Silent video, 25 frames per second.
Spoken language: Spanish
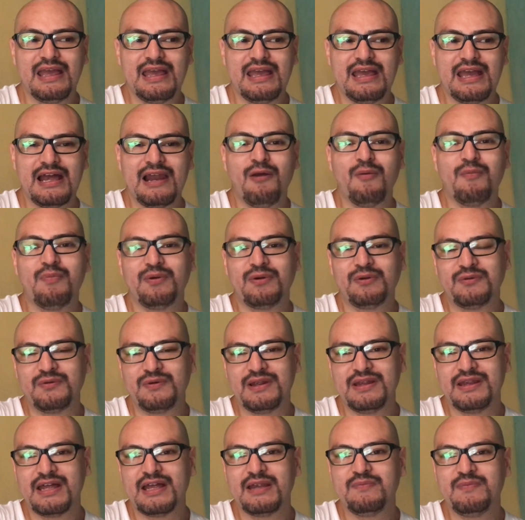y en la
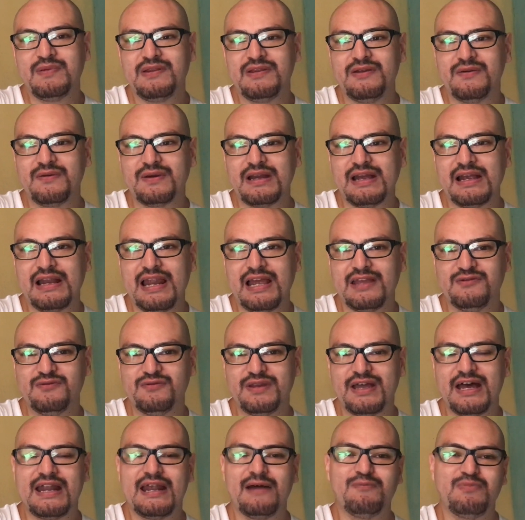oportunidad pidió que le
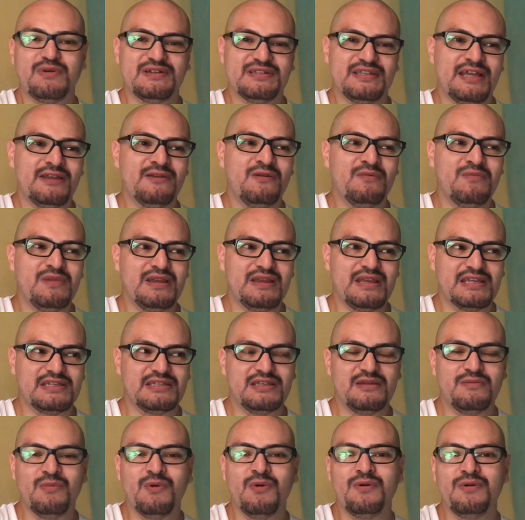ayudara pues dando mi
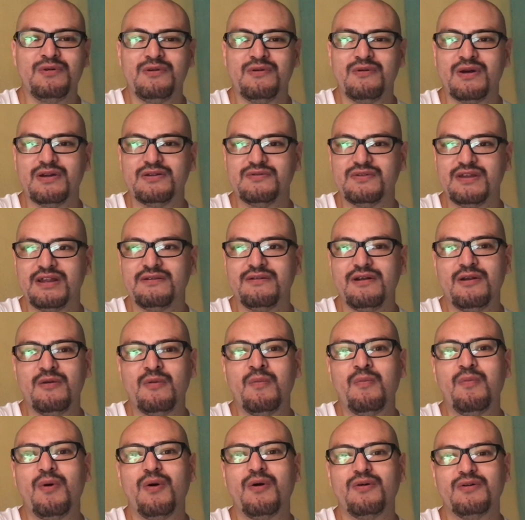testimonio, ayudándole
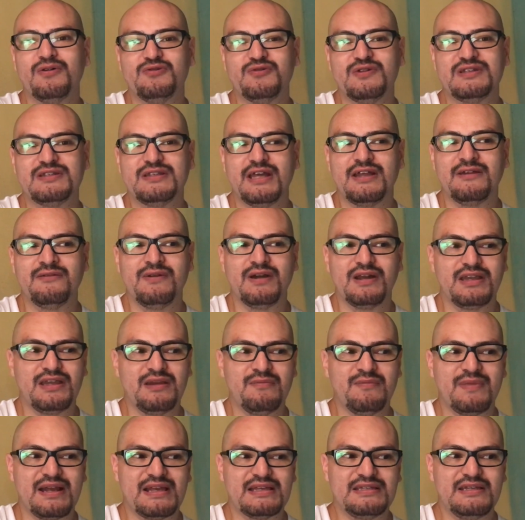un poco yo estando
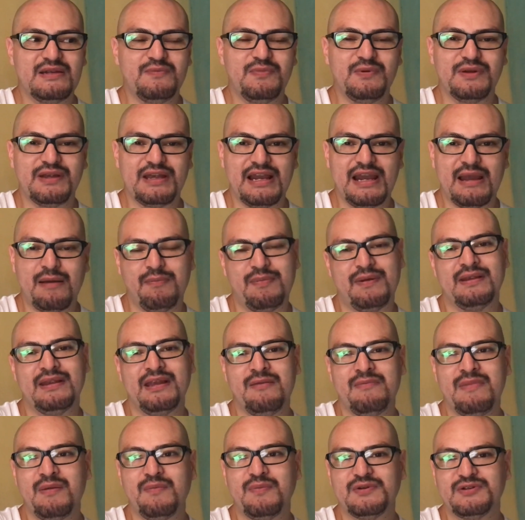aquí en Brasil porque la
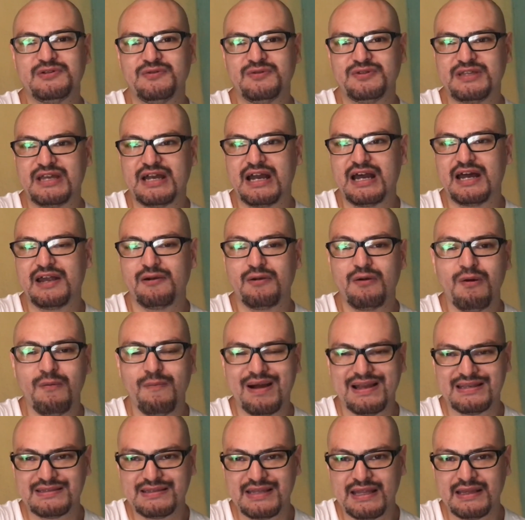pandemia pues nos agarró
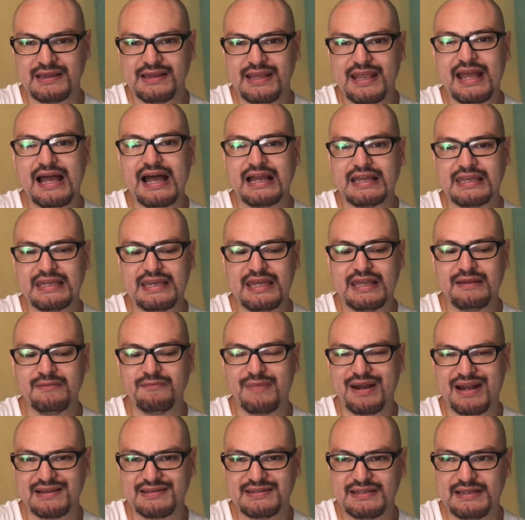bastante aquí en
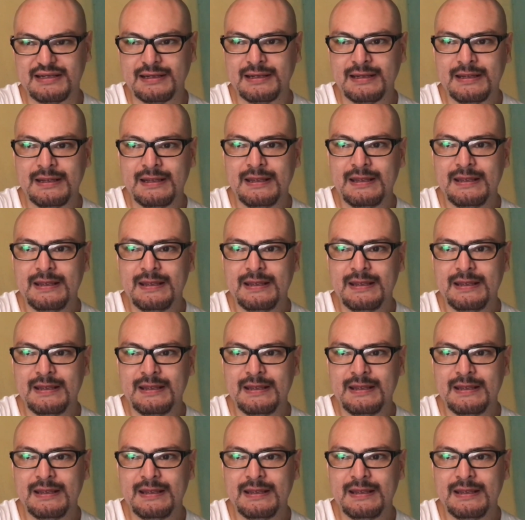Brasil.